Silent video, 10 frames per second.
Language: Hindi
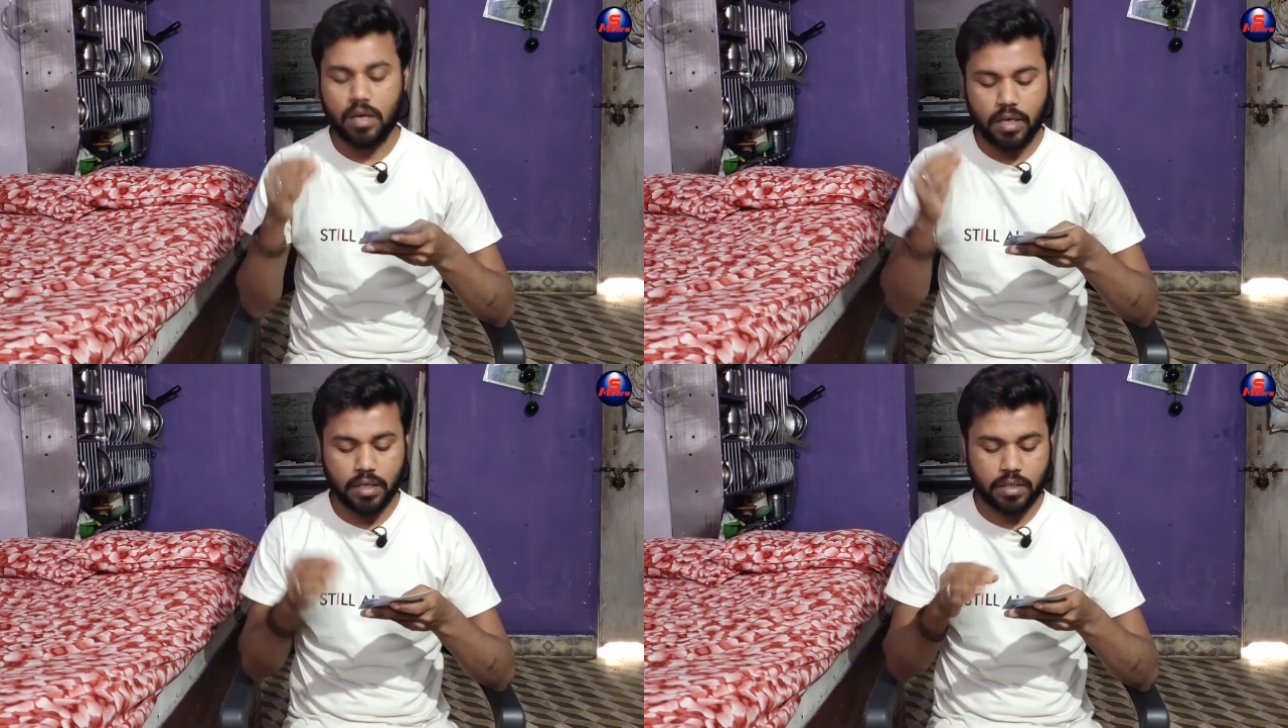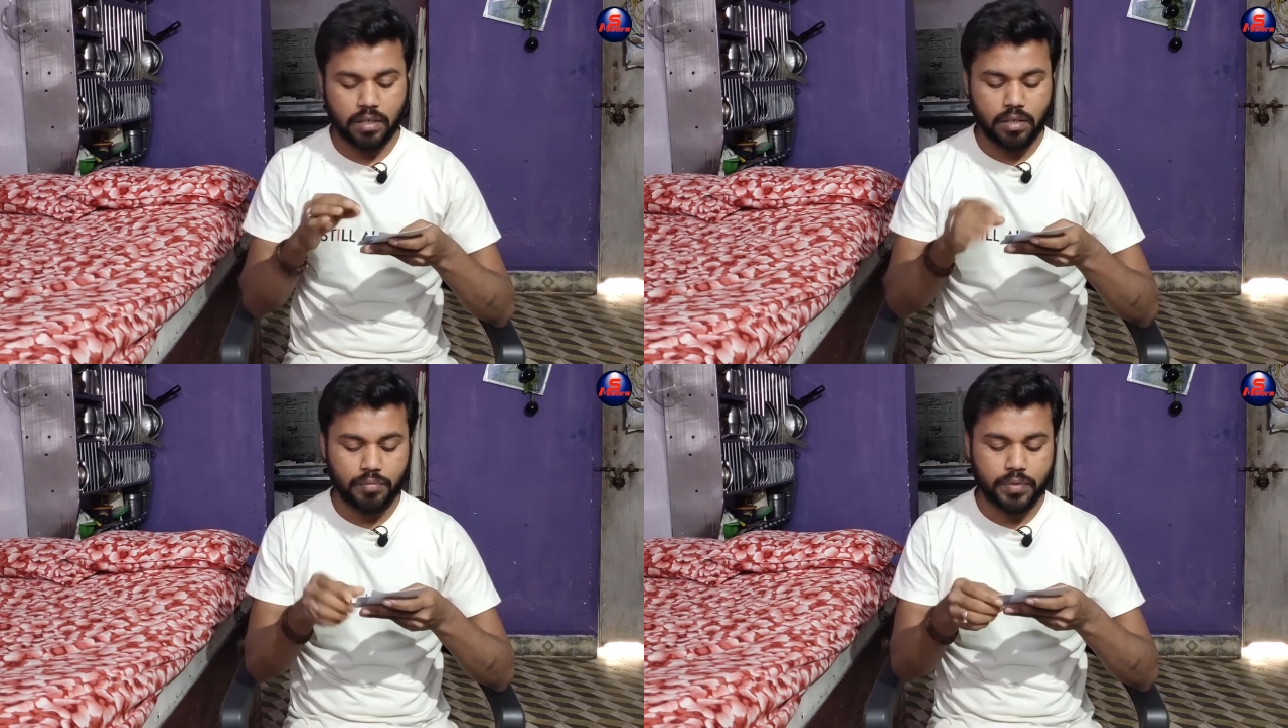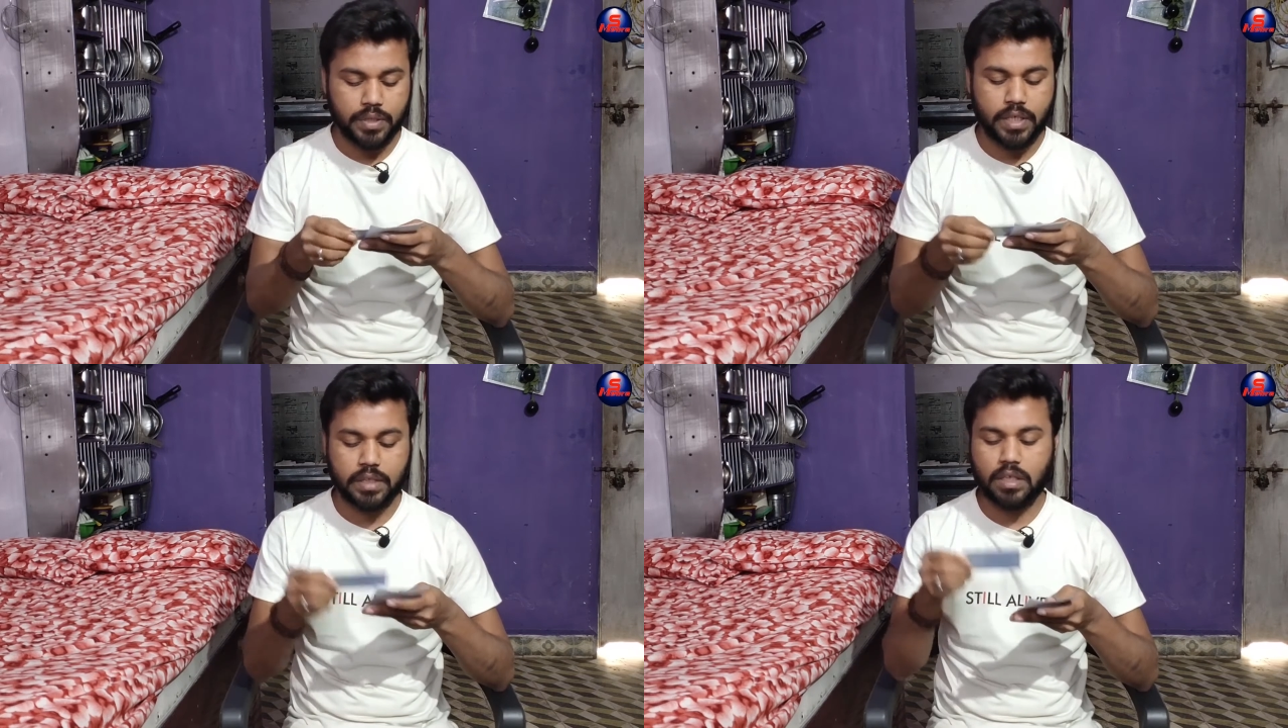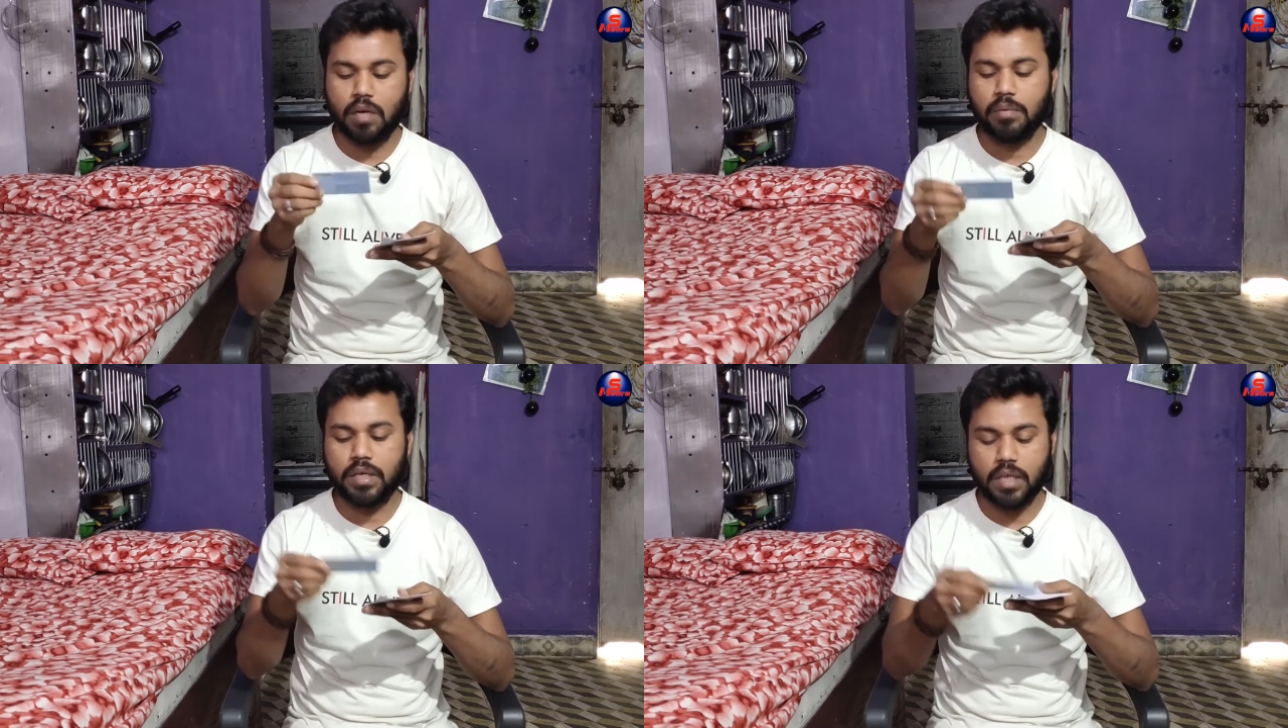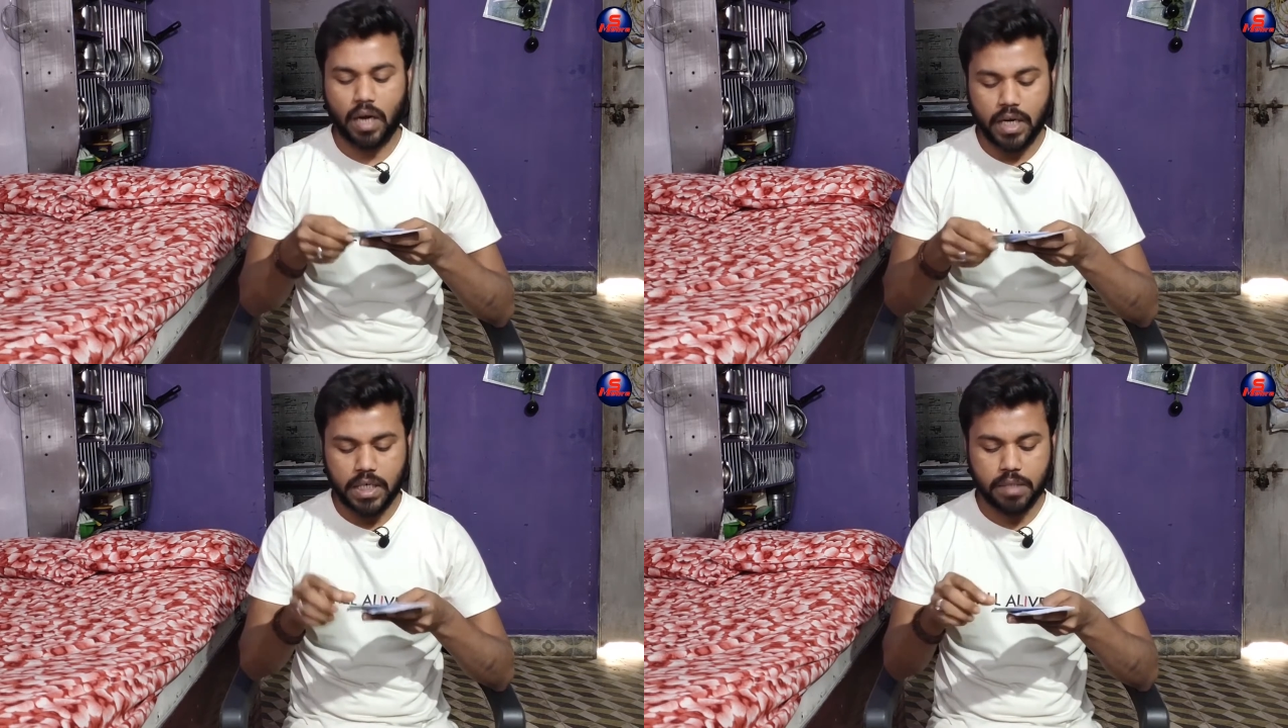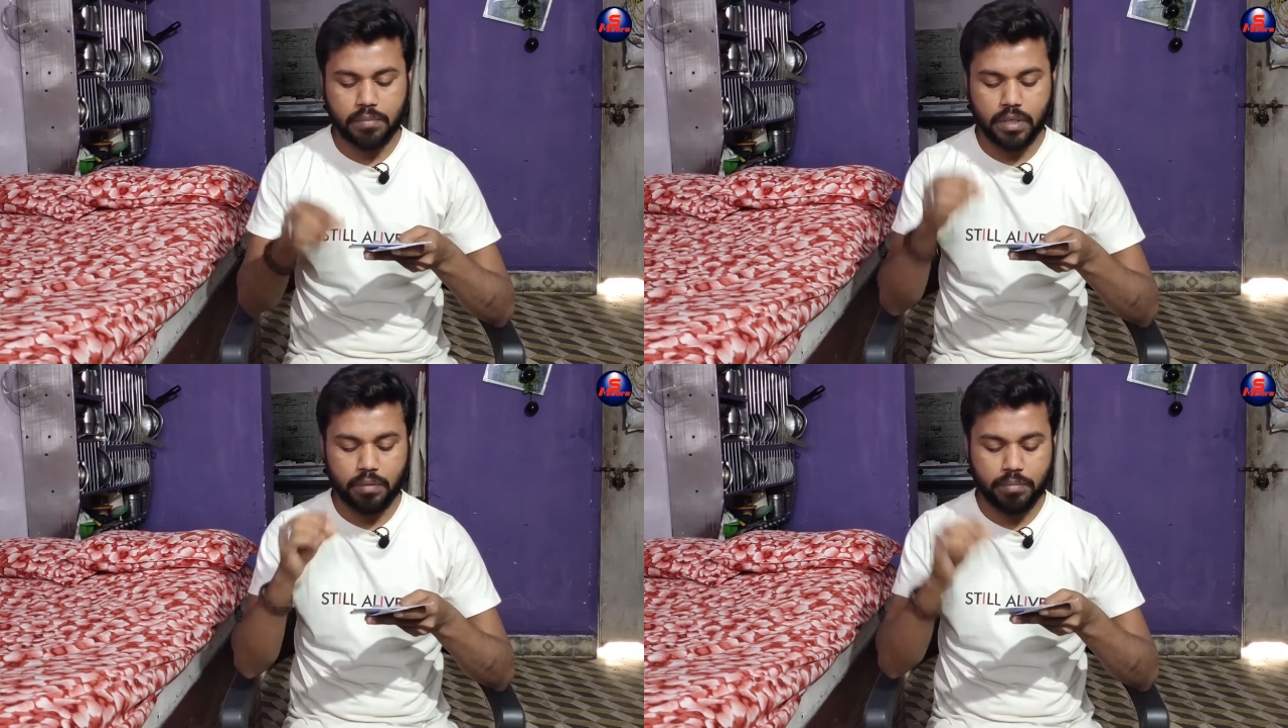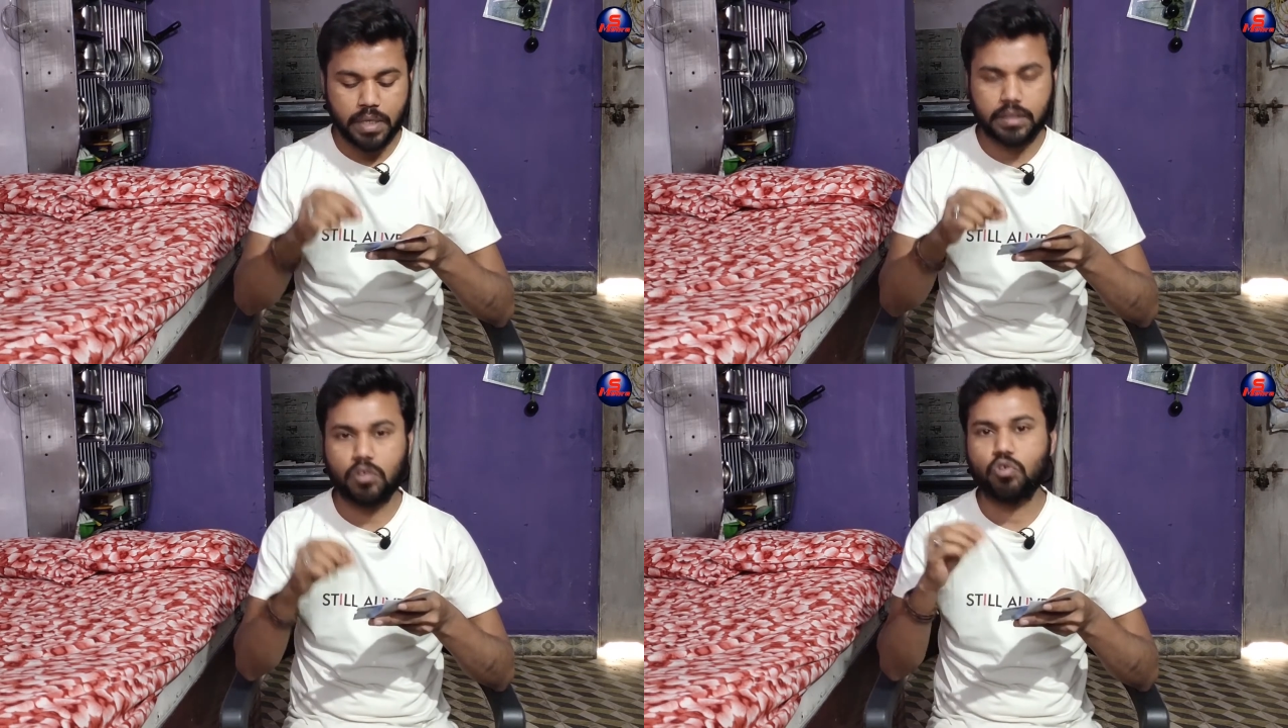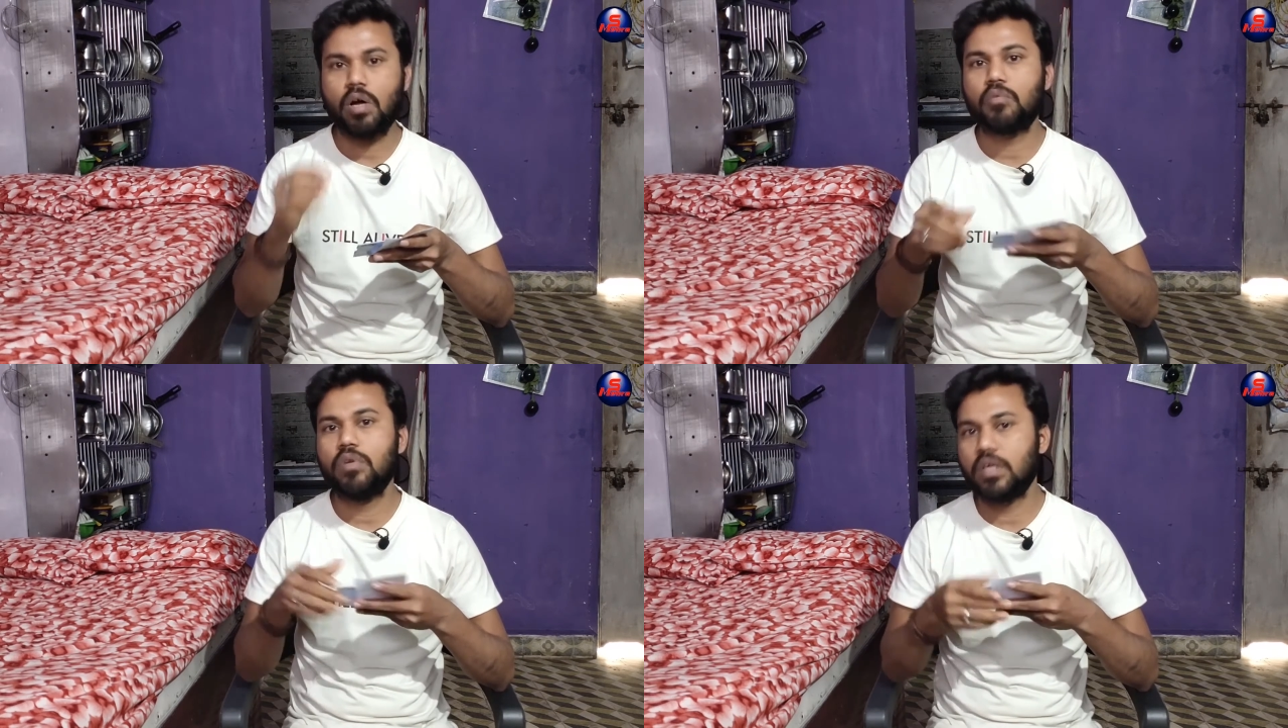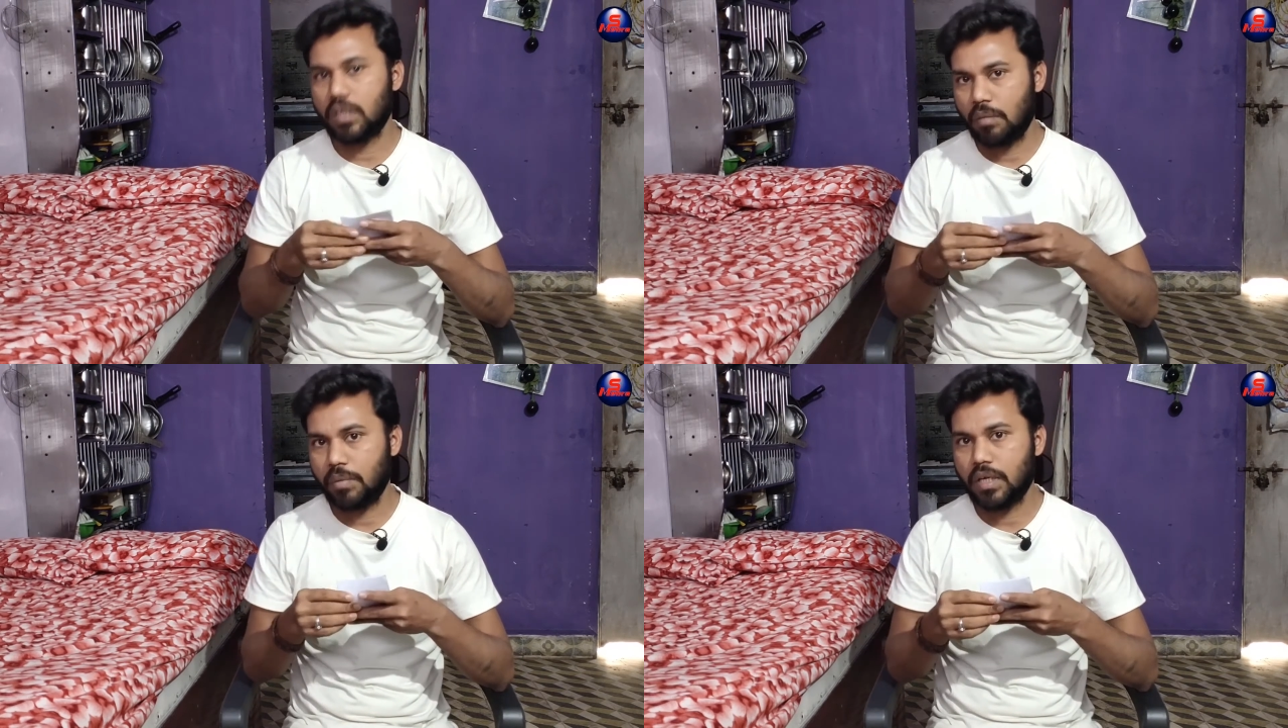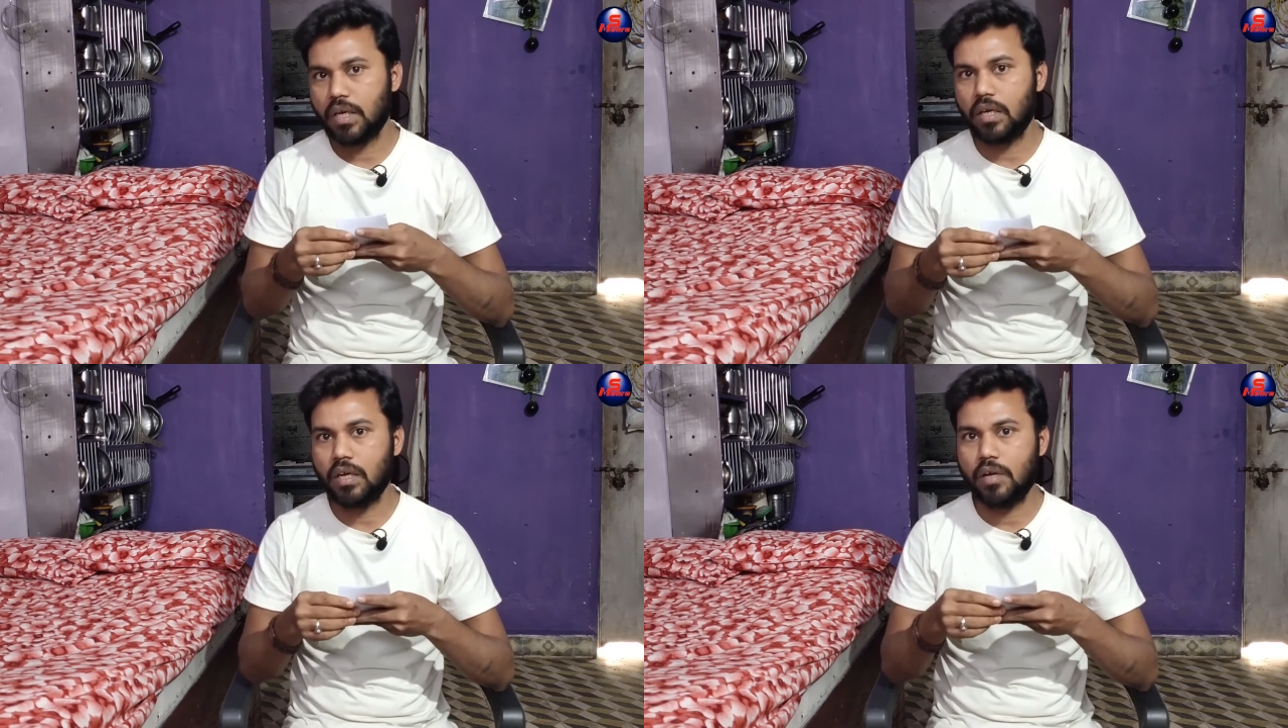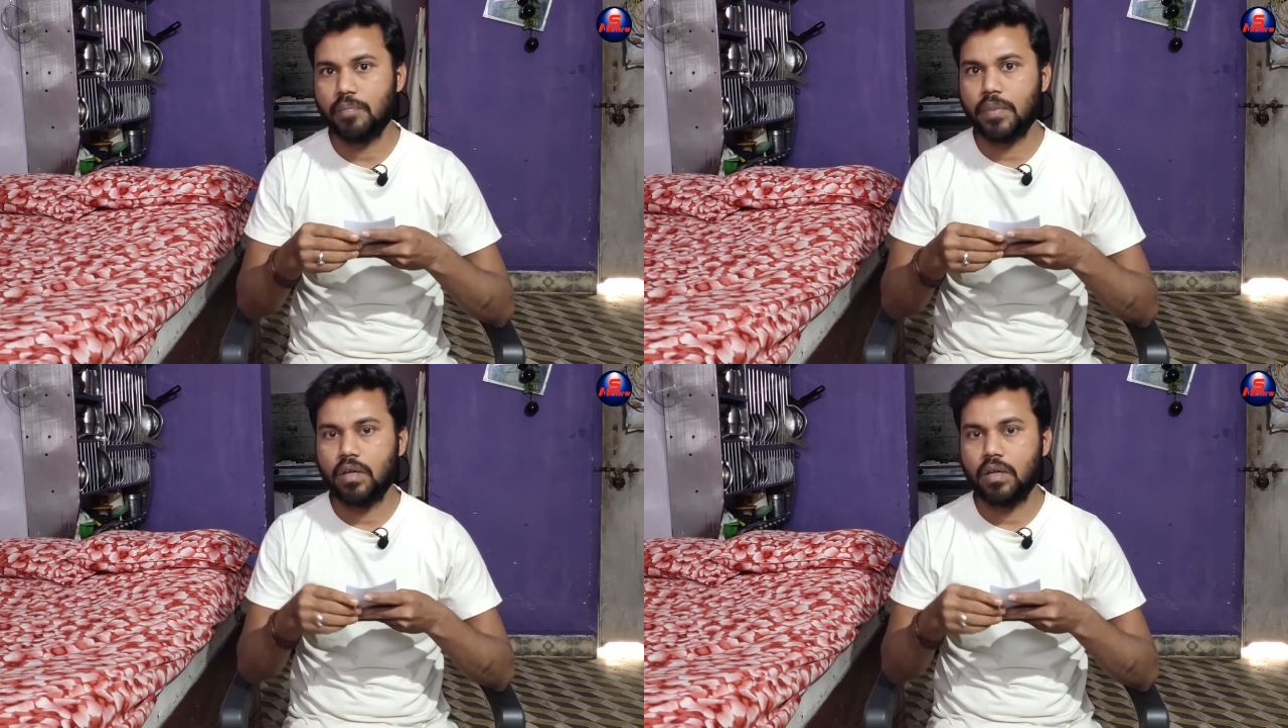लेकिन जैसा हमारी आईडी में है वैसा तो आपको लिखना पड़ेगा ना